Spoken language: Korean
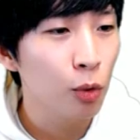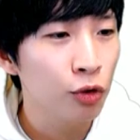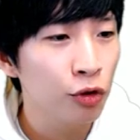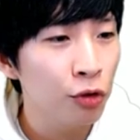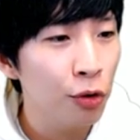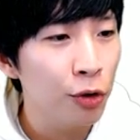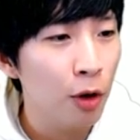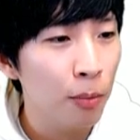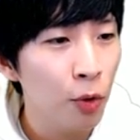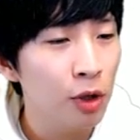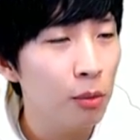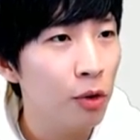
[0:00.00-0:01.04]
뭐 튜토리얼
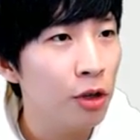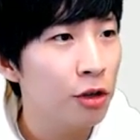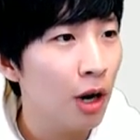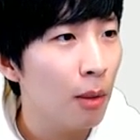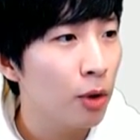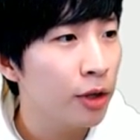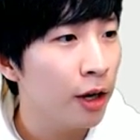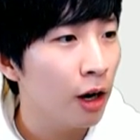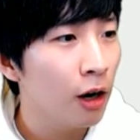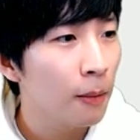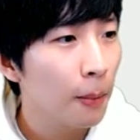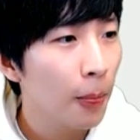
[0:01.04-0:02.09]
포인트 뭐 이런 데 들어가
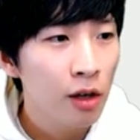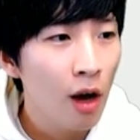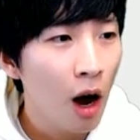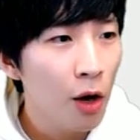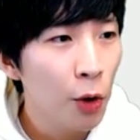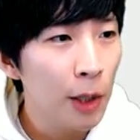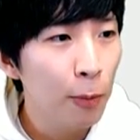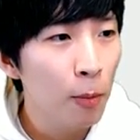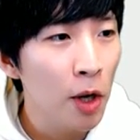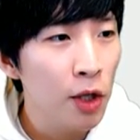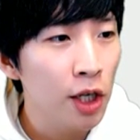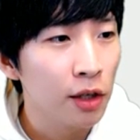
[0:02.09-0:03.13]
볼게요 야 여기
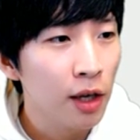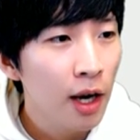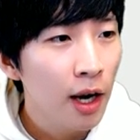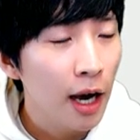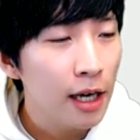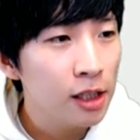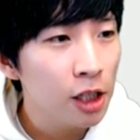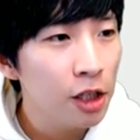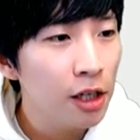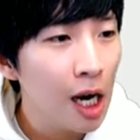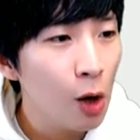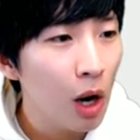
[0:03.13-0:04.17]
보면은
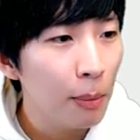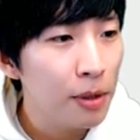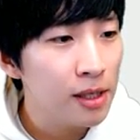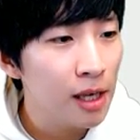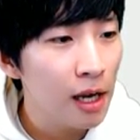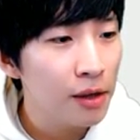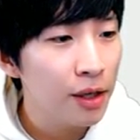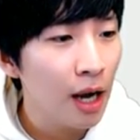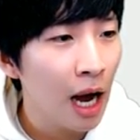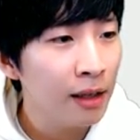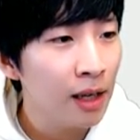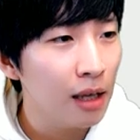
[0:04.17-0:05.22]
STDI와 비슷한 애들이
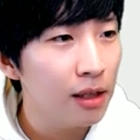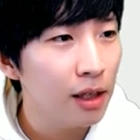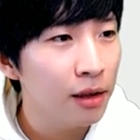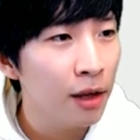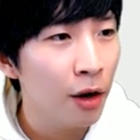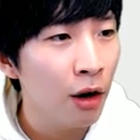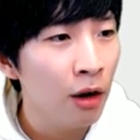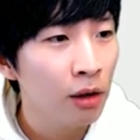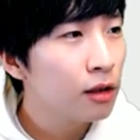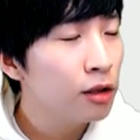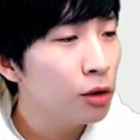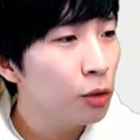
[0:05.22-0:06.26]
한가득 있네요
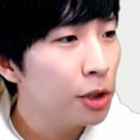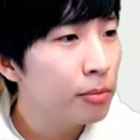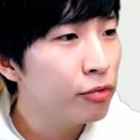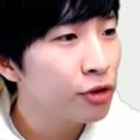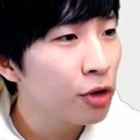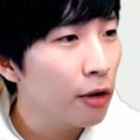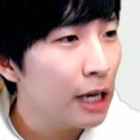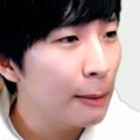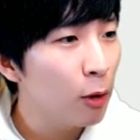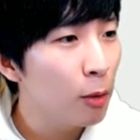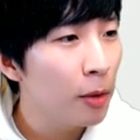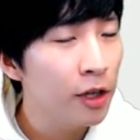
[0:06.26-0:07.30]
그리고 이 문서를
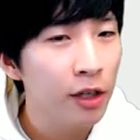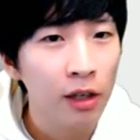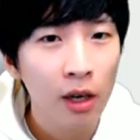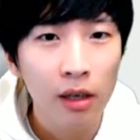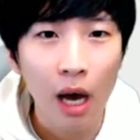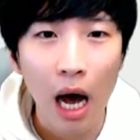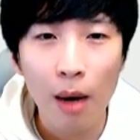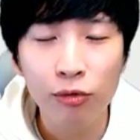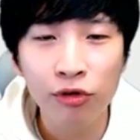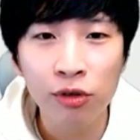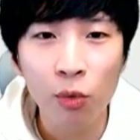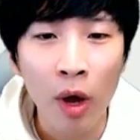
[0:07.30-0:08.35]
살펴보면은 야
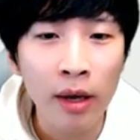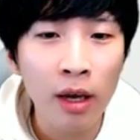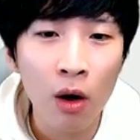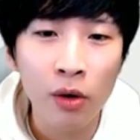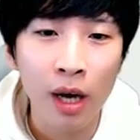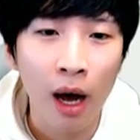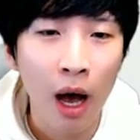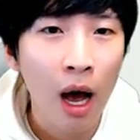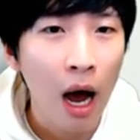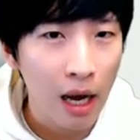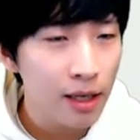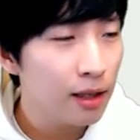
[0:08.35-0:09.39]
무슨 외계어냐
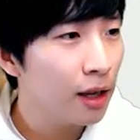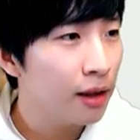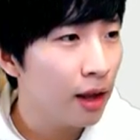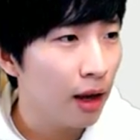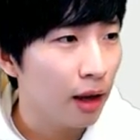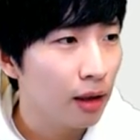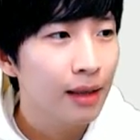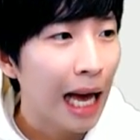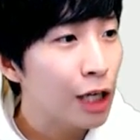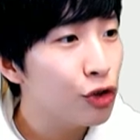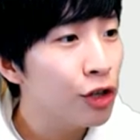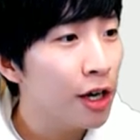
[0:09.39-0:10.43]
하실텐데
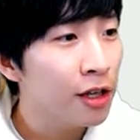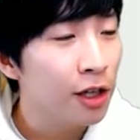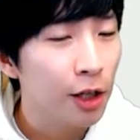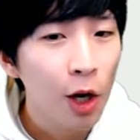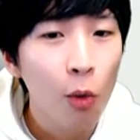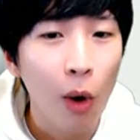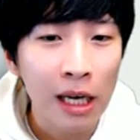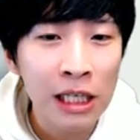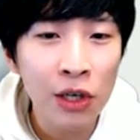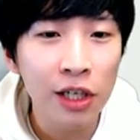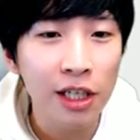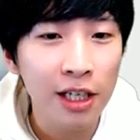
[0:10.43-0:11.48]
나중에는
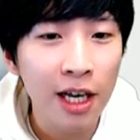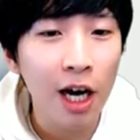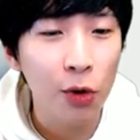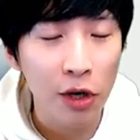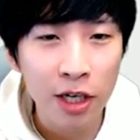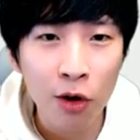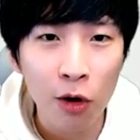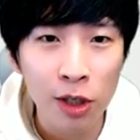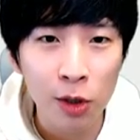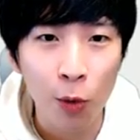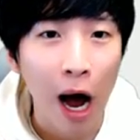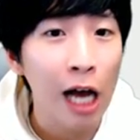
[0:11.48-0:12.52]
완전히 이해가 되실
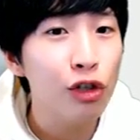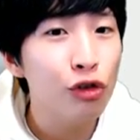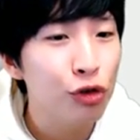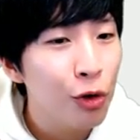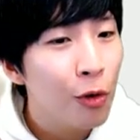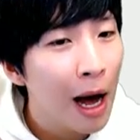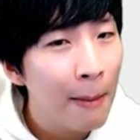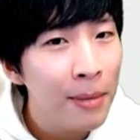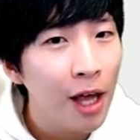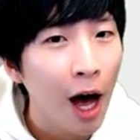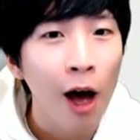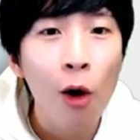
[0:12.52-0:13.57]
것이고 아주
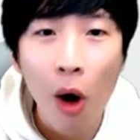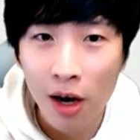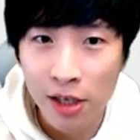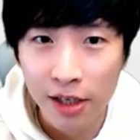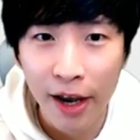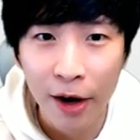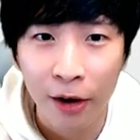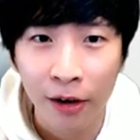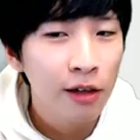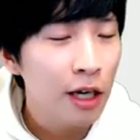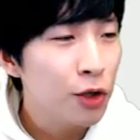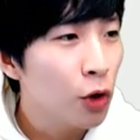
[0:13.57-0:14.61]
유용합니다 확실해요
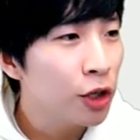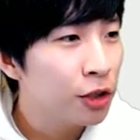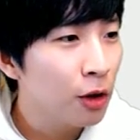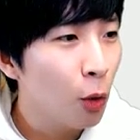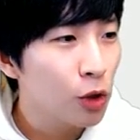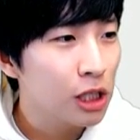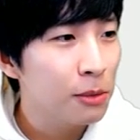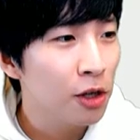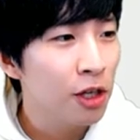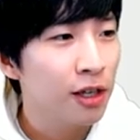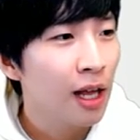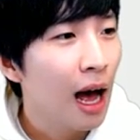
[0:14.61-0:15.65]
그냥 여기
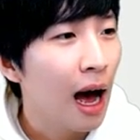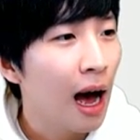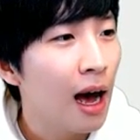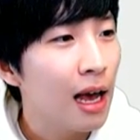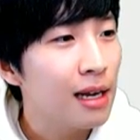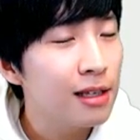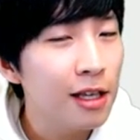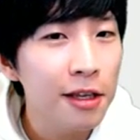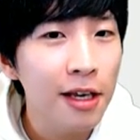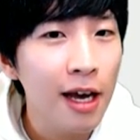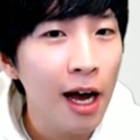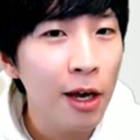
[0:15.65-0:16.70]
들어오시면은 아
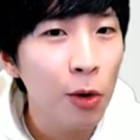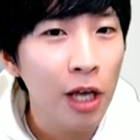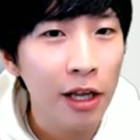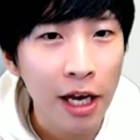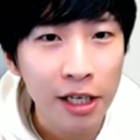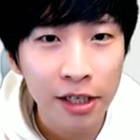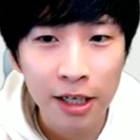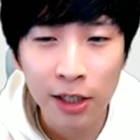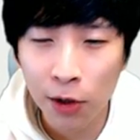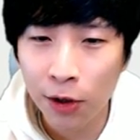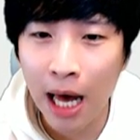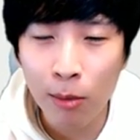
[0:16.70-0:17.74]
STDIO.H를
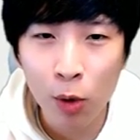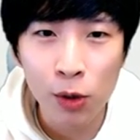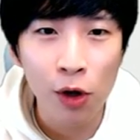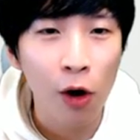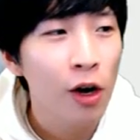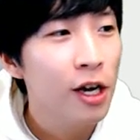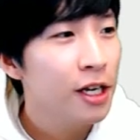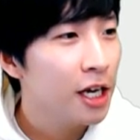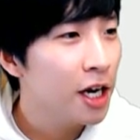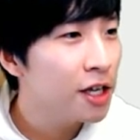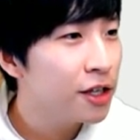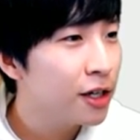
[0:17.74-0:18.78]
선언함으로써
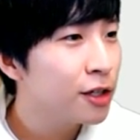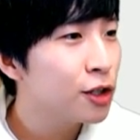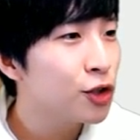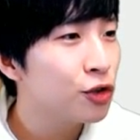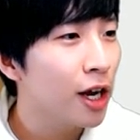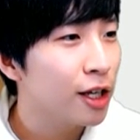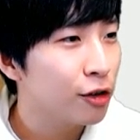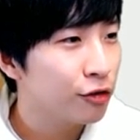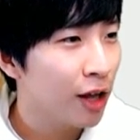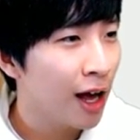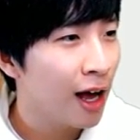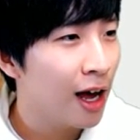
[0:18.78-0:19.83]
얘네들을 쓸 수가
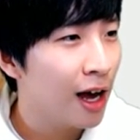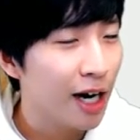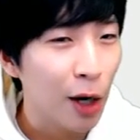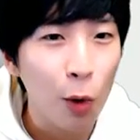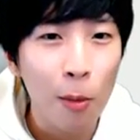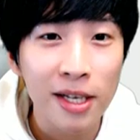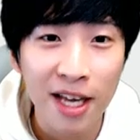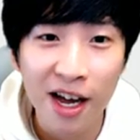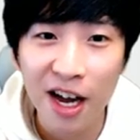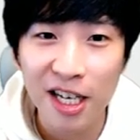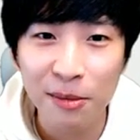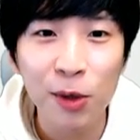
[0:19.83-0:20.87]
있구나 라고만
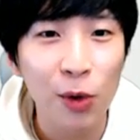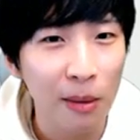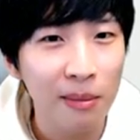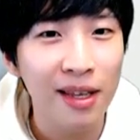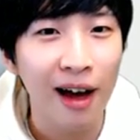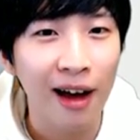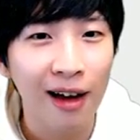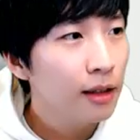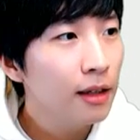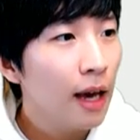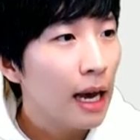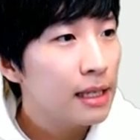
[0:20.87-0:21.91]
생각하시면 됩니다
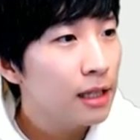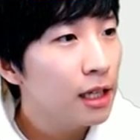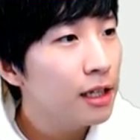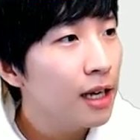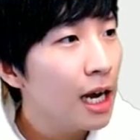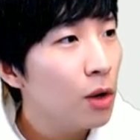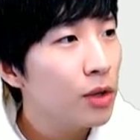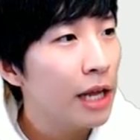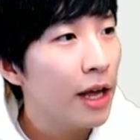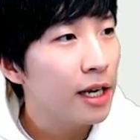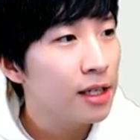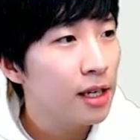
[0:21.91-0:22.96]
이
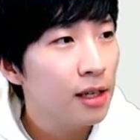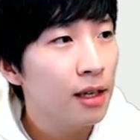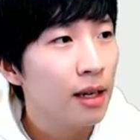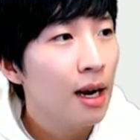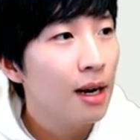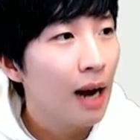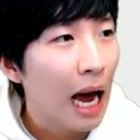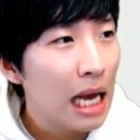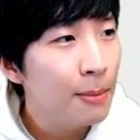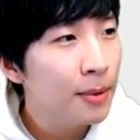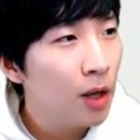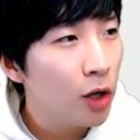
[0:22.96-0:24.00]
STDIO.H는
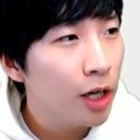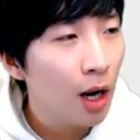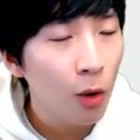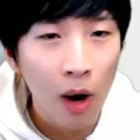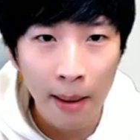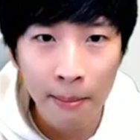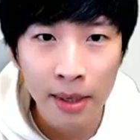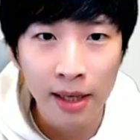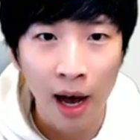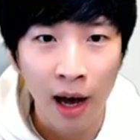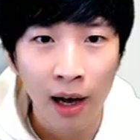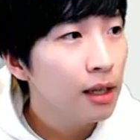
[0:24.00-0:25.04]
라이브러리라고
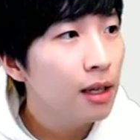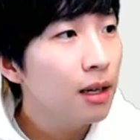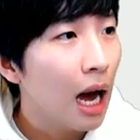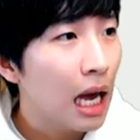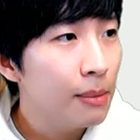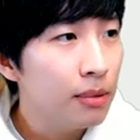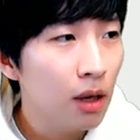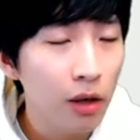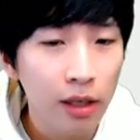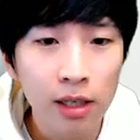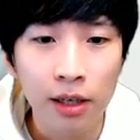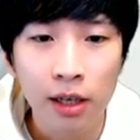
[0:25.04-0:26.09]
합니다 이
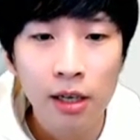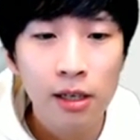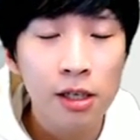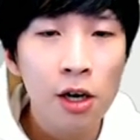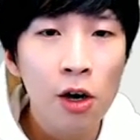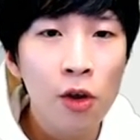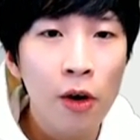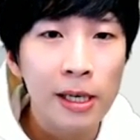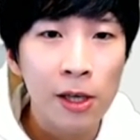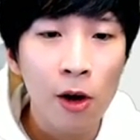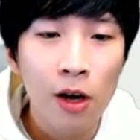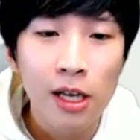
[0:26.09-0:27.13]
라이브러리는 C
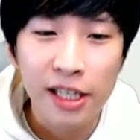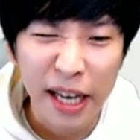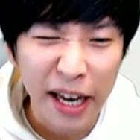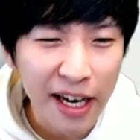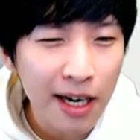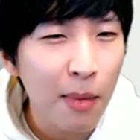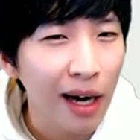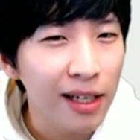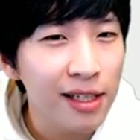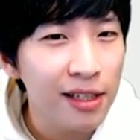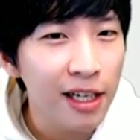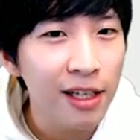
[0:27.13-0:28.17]
언어에서 제일 많이
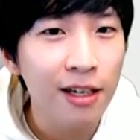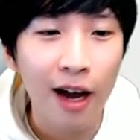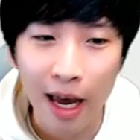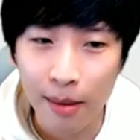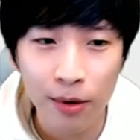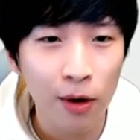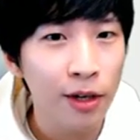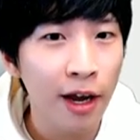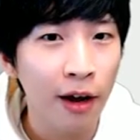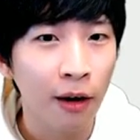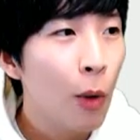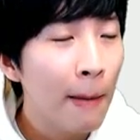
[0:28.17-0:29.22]
쓰이는
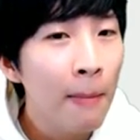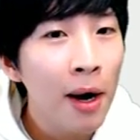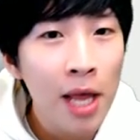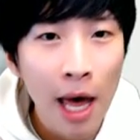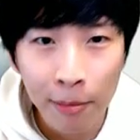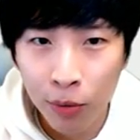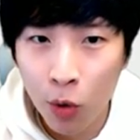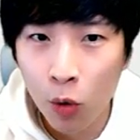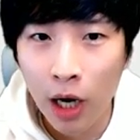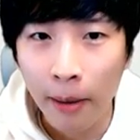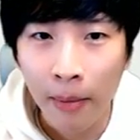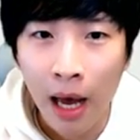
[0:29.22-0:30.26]
라이브러리예요 웬만한
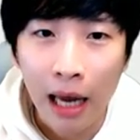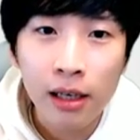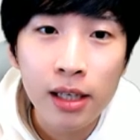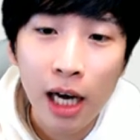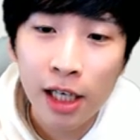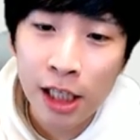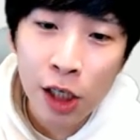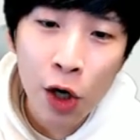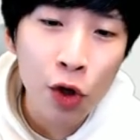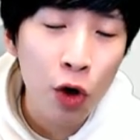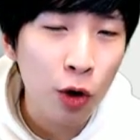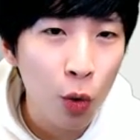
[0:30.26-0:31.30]
프로그램 아니 그냥 C
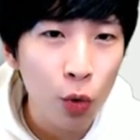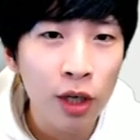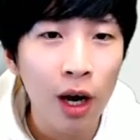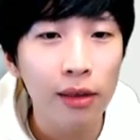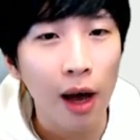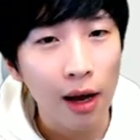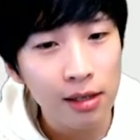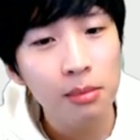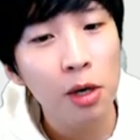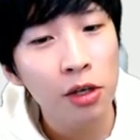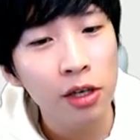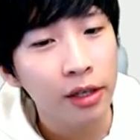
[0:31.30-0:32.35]
언어를 코딩한다
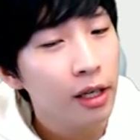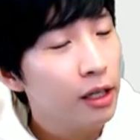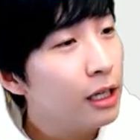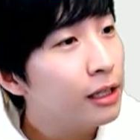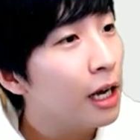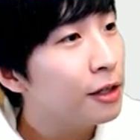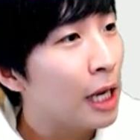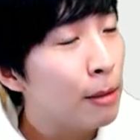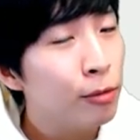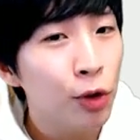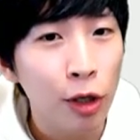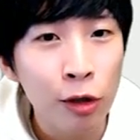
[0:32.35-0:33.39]
하시면은 일단
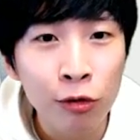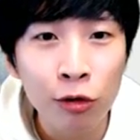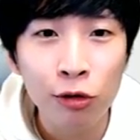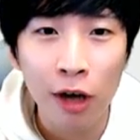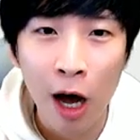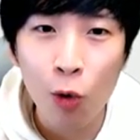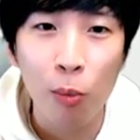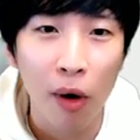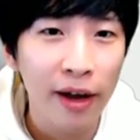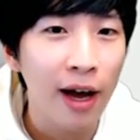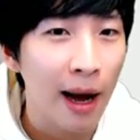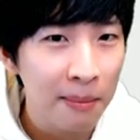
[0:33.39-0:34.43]
얘부터 인클루드 하고
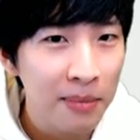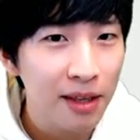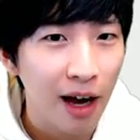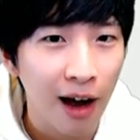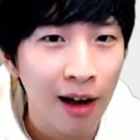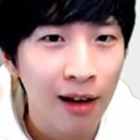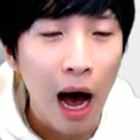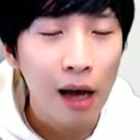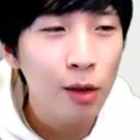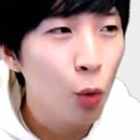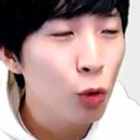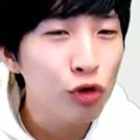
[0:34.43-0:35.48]
봐야 합니다
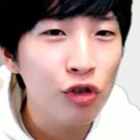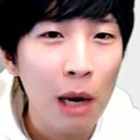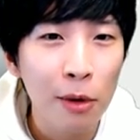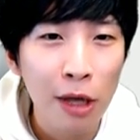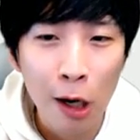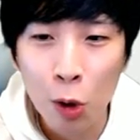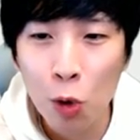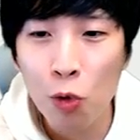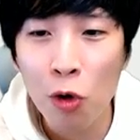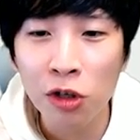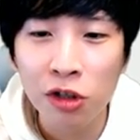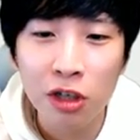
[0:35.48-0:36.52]
아니 오죽하면
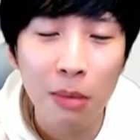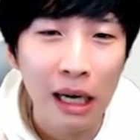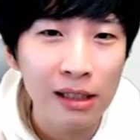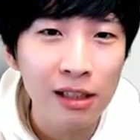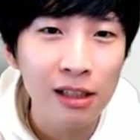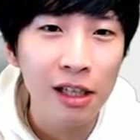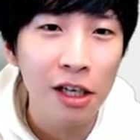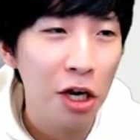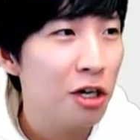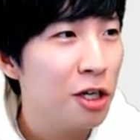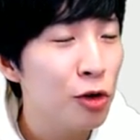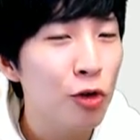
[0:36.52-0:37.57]
헬로월드를 우 만드는데
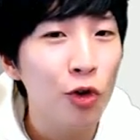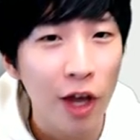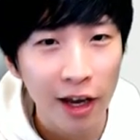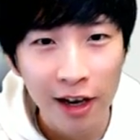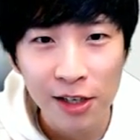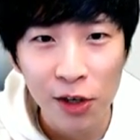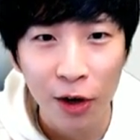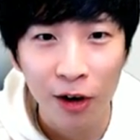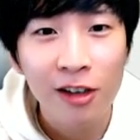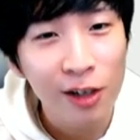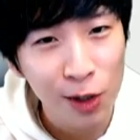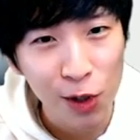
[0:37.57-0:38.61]
얘를 인클루드 했겠어요
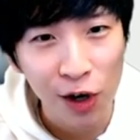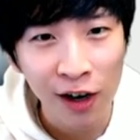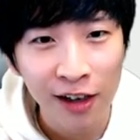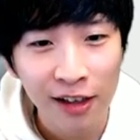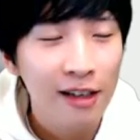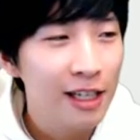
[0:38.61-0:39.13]
그죠?